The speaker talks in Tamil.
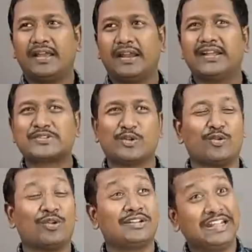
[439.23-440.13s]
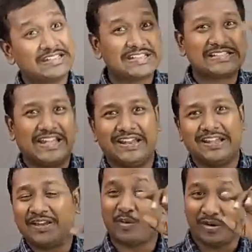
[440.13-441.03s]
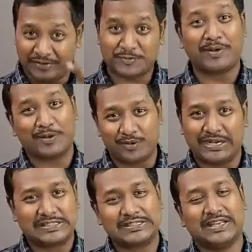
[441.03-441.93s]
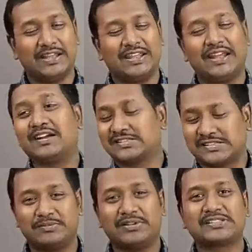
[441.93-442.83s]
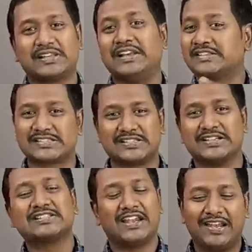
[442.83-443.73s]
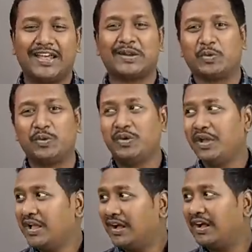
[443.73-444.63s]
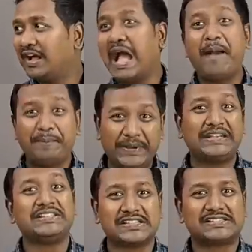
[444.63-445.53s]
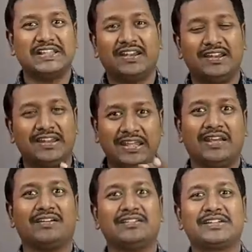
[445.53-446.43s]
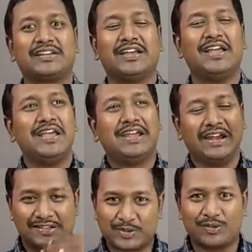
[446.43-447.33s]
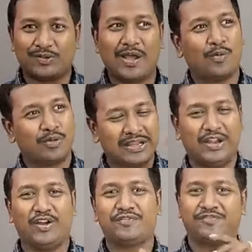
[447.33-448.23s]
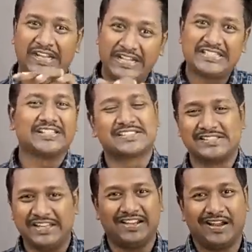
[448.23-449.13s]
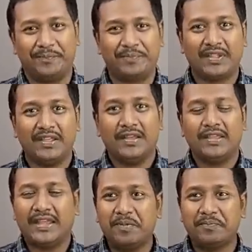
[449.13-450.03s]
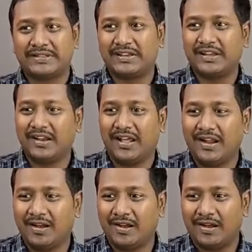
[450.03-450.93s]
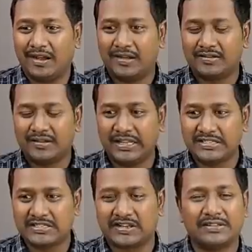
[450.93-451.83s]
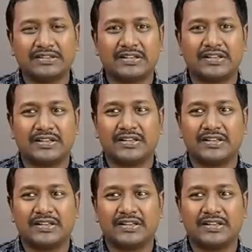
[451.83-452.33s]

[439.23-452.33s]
என்ன சொல்லணும் டீச்சர்ஸ் டே அன்றைக்கி உங்களை விஷ் பண்ணணும்னு நினச்சேன் என் கஸ்டமர்ஸ் என் சிஸ்டர்ஸ் எல்லாருக்கும் ஹாப்பி டீச்சர்ஸ் டே நீங்கள் வந்துட்டு எனக்கு சொல்லணுன்னா ஒரு கைண்ட் ஆஃப் டீச்சர்ஸ் நீங்கள்லாம் ஏன்னு பார்த்துட்டிங்கன்னா டீச்சர் வந்துட்டு